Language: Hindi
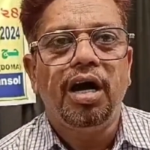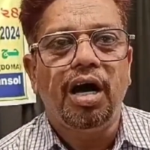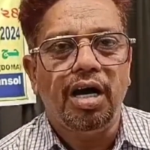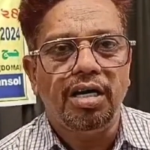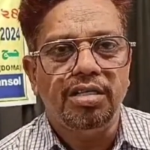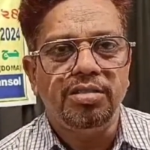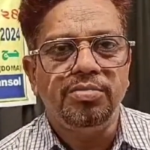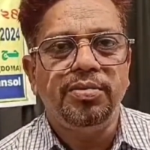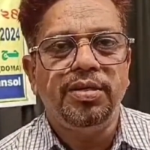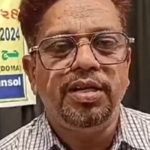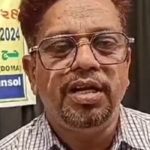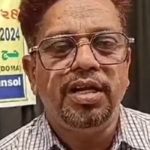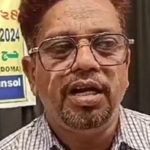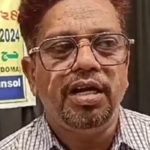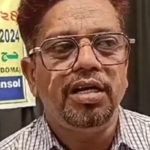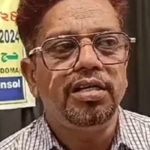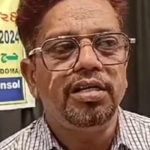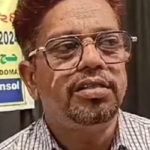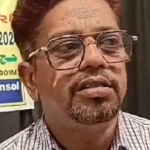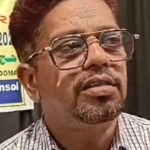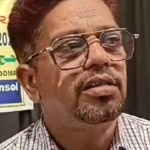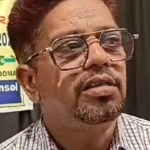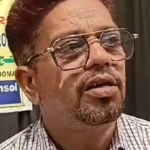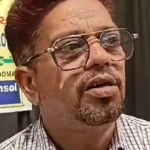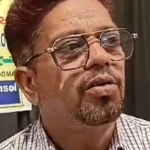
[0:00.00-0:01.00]
आजमीन
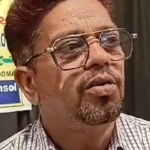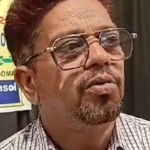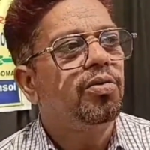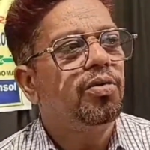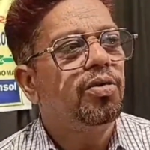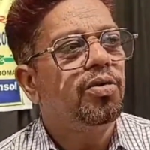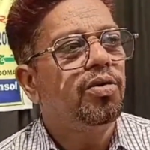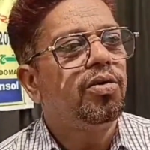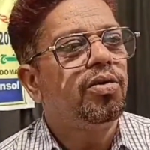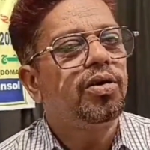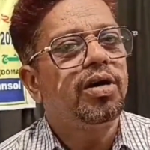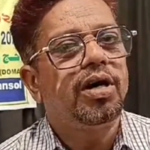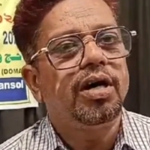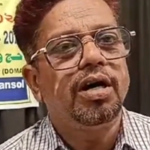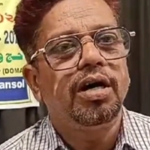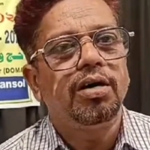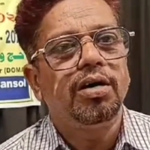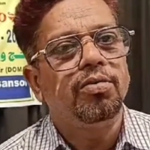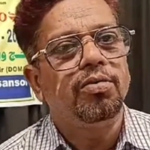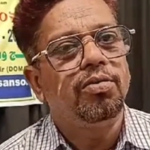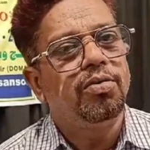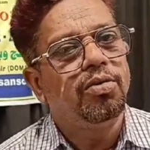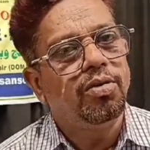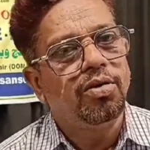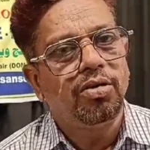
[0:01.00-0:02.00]
हज उन लोगों का
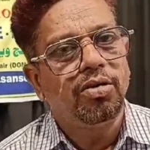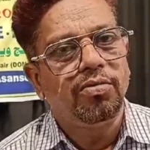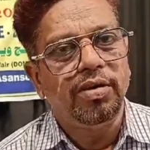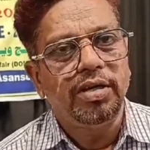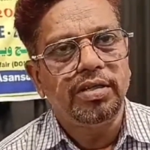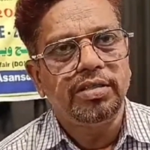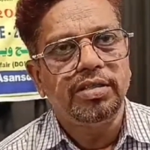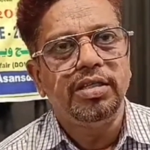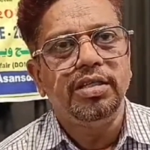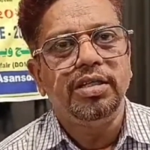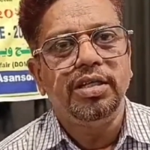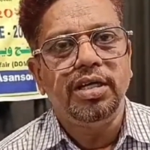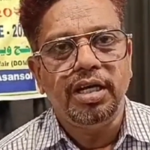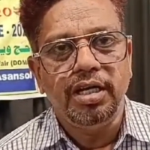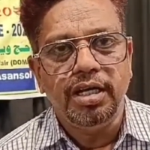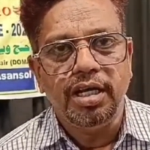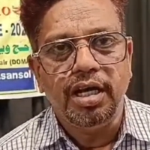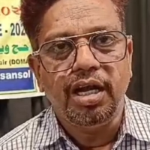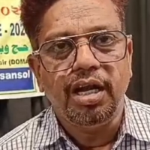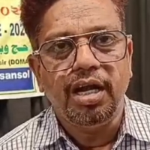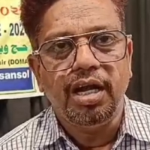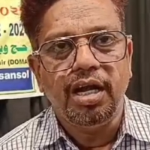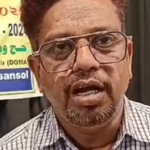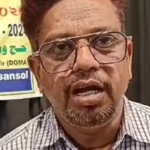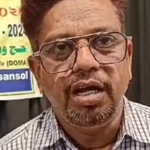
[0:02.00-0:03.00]
उन लोगों को वैक्सीन दिया जा
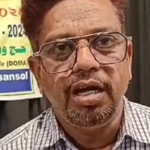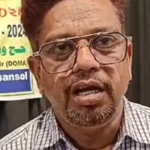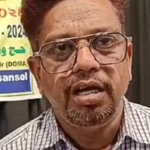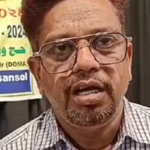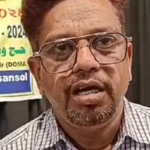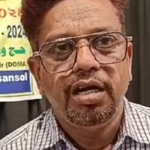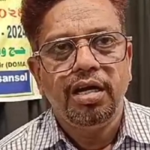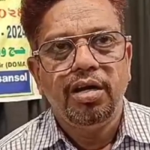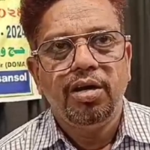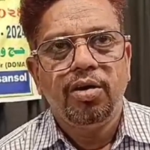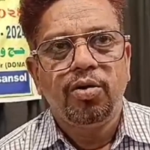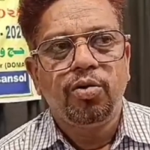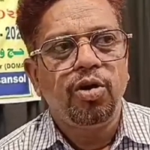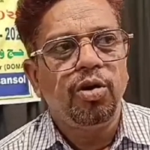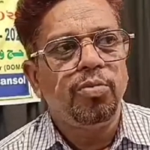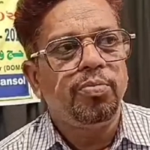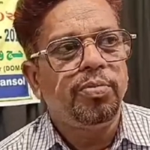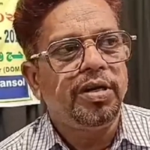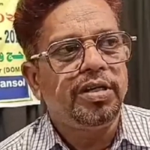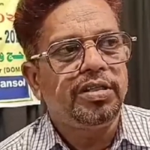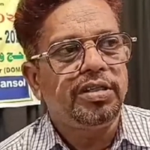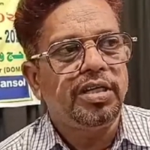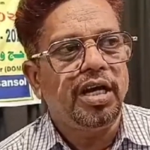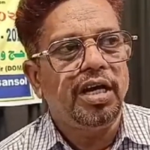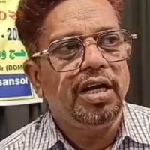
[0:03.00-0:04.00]
रहा है कोई
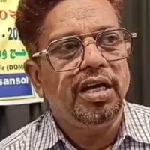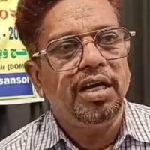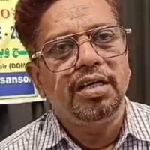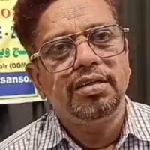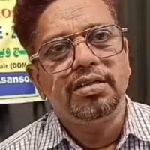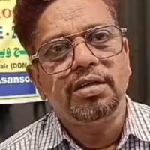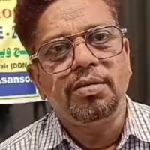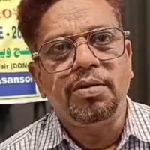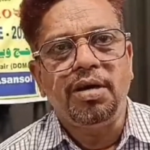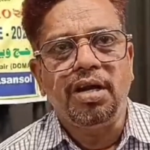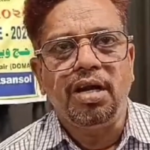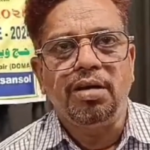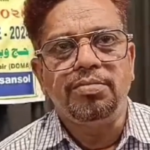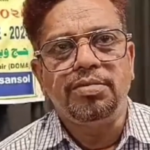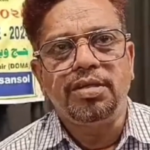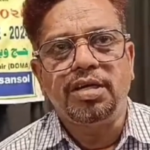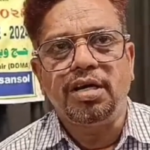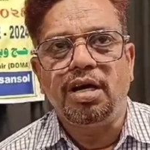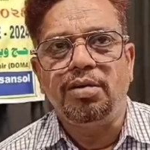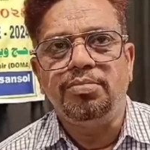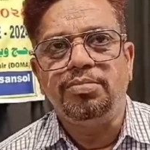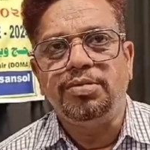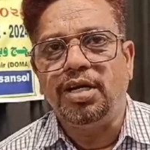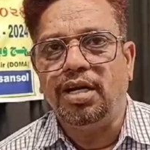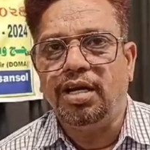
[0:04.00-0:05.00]
परेशानी नहीं सब आराम से
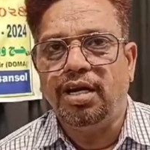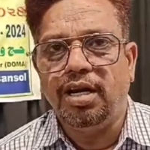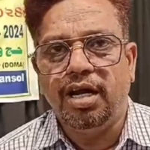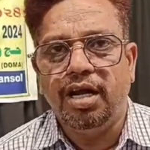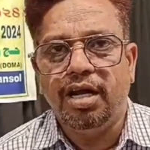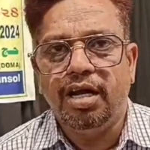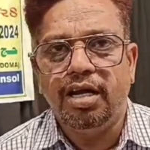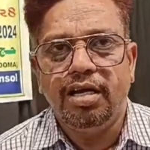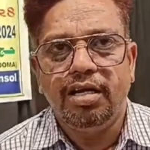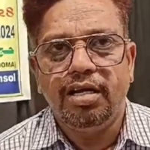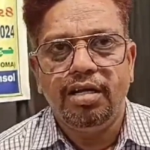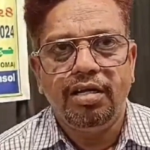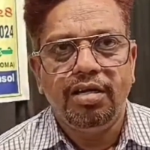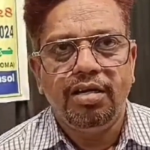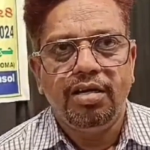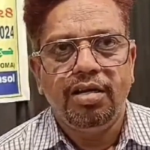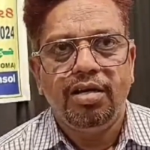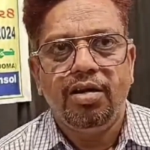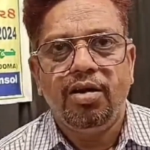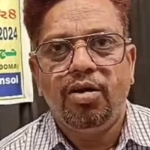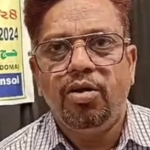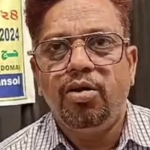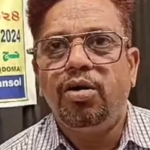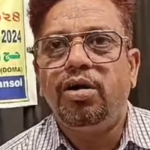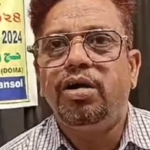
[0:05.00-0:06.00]
काम चल रहा है
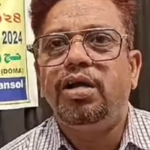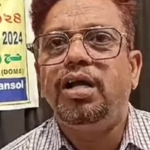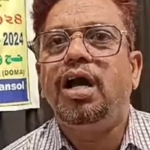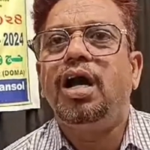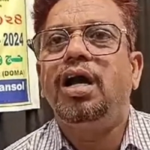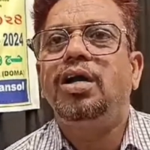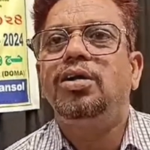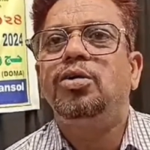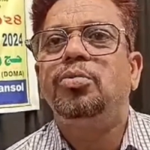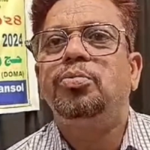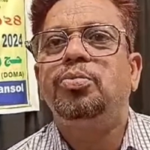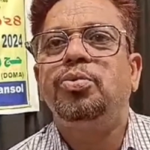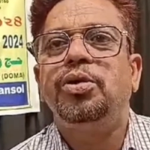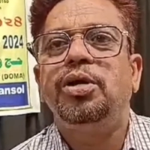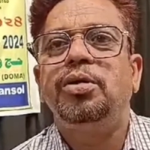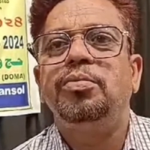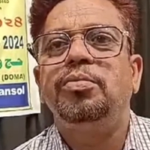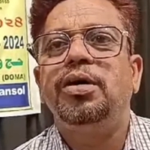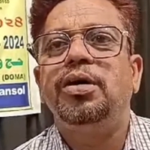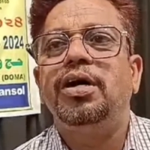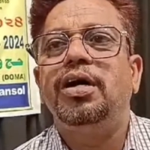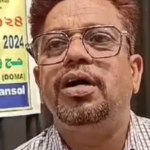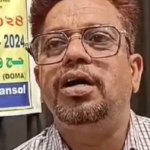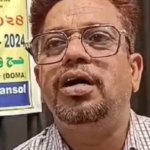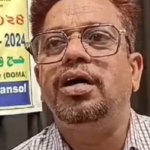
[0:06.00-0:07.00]
और यहाँ जो पूरी
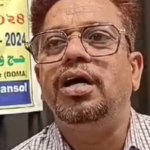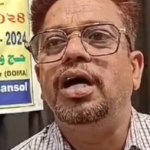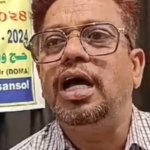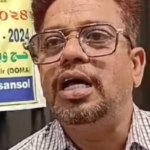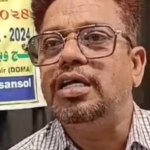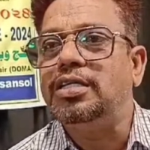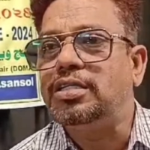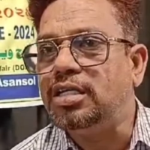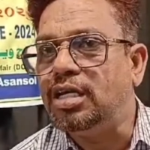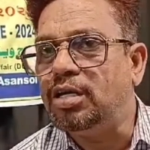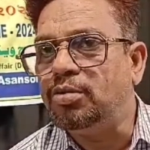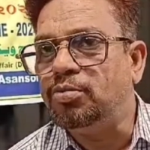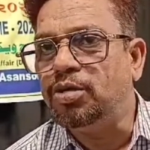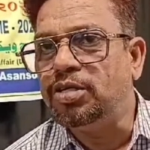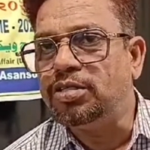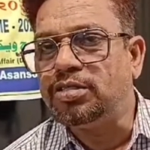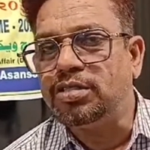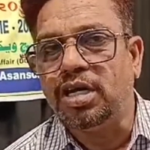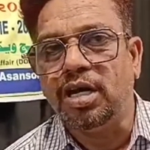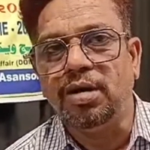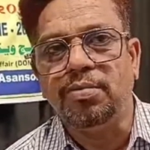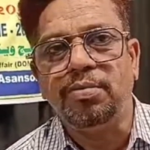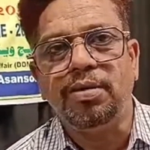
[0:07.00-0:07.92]
ए सी एम ओ साहब